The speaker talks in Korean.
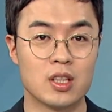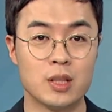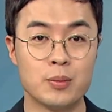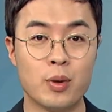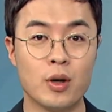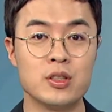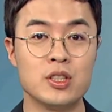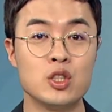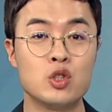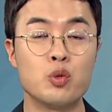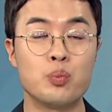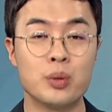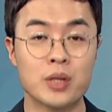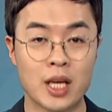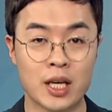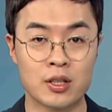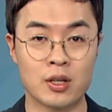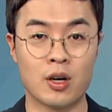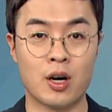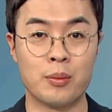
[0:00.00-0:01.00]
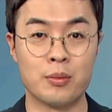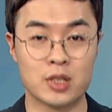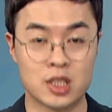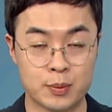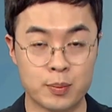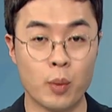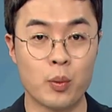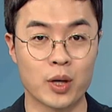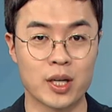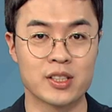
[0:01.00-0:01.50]
이번 이슈픽에서 한번
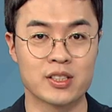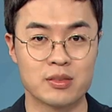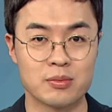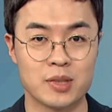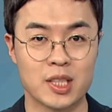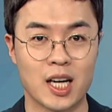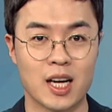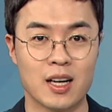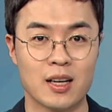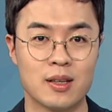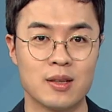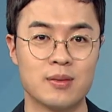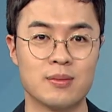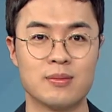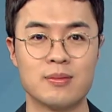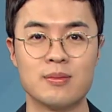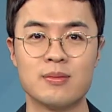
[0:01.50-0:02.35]
짚어보겠습니다. 네,